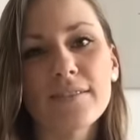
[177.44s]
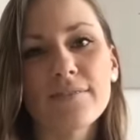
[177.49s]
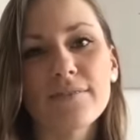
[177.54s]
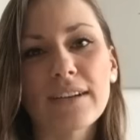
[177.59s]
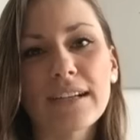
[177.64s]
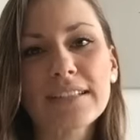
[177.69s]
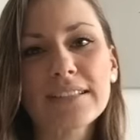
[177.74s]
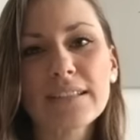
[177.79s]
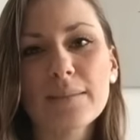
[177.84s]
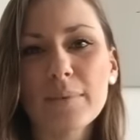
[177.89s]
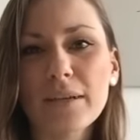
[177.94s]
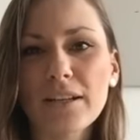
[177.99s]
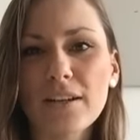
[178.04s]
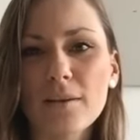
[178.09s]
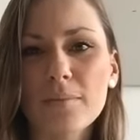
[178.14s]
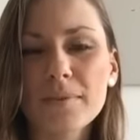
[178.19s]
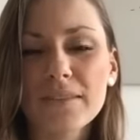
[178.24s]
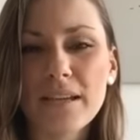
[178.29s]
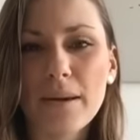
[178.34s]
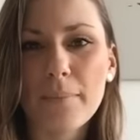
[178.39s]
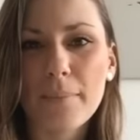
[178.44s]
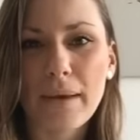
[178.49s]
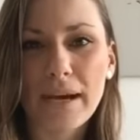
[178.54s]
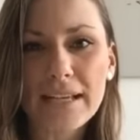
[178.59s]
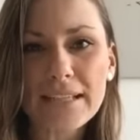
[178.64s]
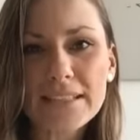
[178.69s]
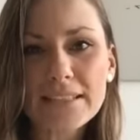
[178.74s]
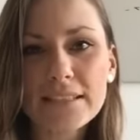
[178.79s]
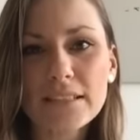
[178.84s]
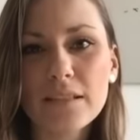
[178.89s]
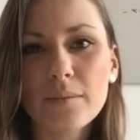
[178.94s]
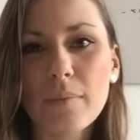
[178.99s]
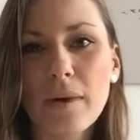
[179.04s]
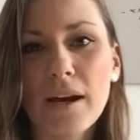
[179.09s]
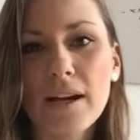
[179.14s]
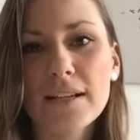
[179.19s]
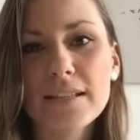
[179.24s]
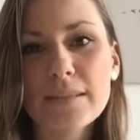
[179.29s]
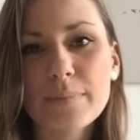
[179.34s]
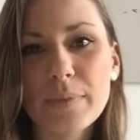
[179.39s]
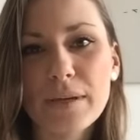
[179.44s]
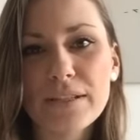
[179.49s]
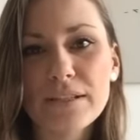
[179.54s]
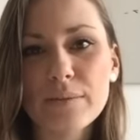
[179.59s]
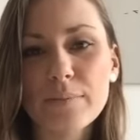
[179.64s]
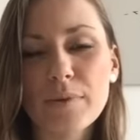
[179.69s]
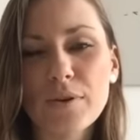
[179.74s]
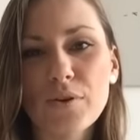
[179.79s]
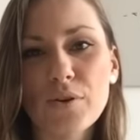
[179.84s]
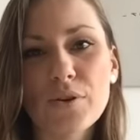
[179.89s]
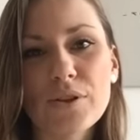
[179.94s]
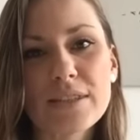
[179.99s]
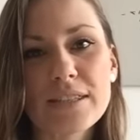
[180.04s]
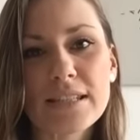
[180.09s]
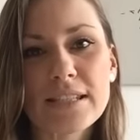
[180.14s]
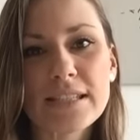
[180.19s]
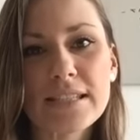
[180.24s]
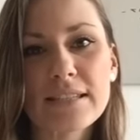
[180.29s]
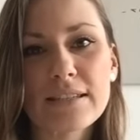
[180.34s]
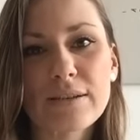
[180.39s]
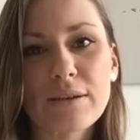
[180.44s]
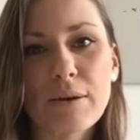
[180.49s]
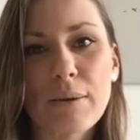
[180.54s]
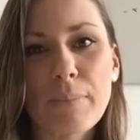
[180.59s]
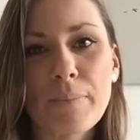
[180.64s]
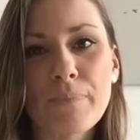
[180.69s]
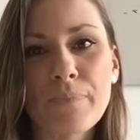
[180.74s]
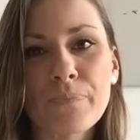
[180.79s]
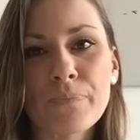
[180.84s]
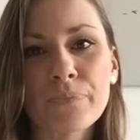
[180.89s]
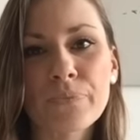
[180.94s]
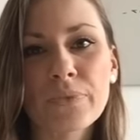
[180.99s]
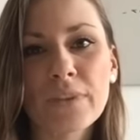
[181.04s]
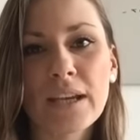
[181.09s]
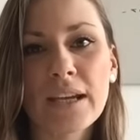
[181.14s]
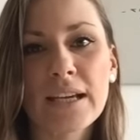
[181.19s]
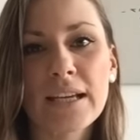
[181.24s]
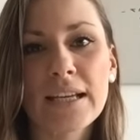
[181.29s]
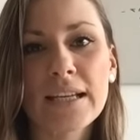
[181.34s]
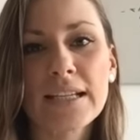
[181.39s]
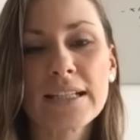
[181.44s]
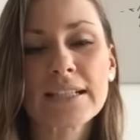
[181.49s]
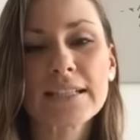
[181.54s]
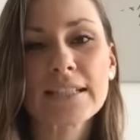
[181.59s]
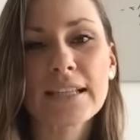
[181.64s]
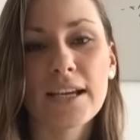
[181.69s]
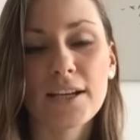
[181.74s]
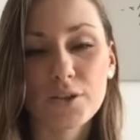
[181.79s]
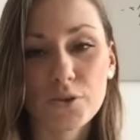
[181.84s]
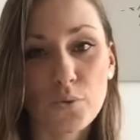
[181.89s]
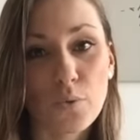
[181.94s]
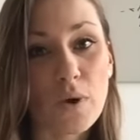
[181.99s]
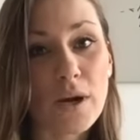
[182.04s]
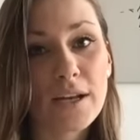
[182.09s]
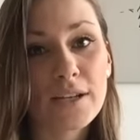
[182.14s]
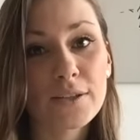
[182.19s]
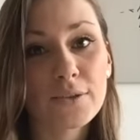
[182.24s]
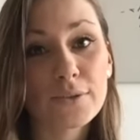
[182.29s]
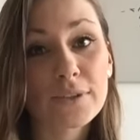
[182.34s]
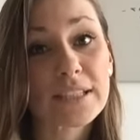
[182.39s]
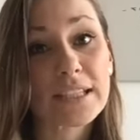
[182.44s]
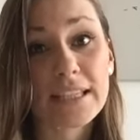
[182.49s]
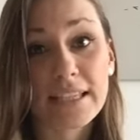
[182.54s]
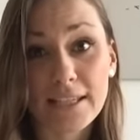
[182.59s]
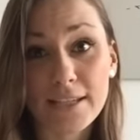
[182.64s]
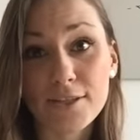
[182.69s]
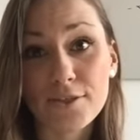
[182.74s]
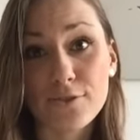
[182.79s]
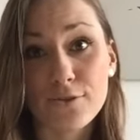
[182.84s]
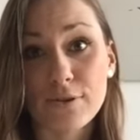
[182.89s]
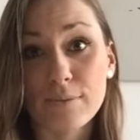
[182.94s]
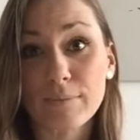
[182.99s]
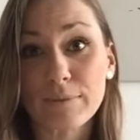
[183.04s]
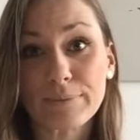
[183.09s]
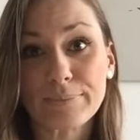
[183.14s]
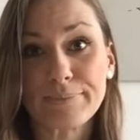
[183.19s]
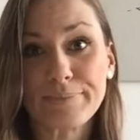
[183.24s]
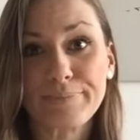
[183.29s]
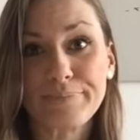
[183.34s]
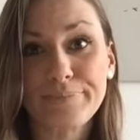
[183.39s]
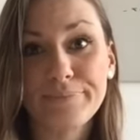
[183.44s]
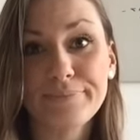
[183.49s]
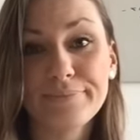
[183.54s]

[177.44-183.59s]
Was aber, glaube ich, am meisten ihm Angst macht immer noch, sind ähm, Traktoren und Regenschirme.